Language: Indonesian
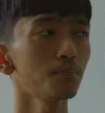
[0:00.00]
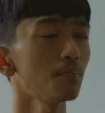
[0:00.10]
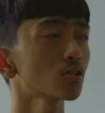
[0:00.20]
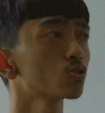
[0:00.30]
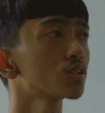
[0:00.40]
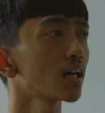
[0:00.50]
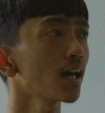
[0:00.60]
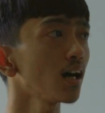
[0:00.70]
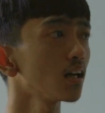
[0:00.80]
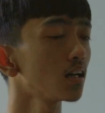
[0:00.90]
Maksud
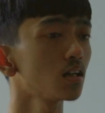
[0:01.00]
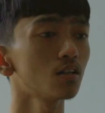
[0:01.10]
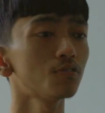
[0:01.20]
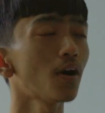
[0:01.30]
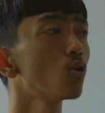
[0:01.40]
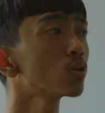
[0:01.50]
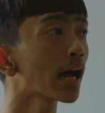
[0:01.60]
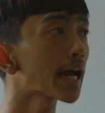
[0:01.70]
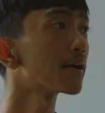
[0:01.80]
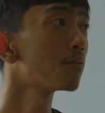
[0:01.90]
saya
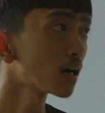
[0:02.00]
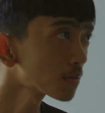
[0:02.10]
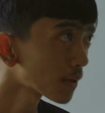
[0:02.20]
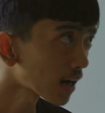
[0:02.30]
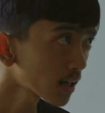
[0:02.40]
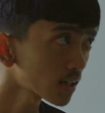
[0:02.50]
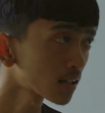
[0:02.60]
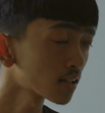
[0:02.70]
fauna hewan, Pak.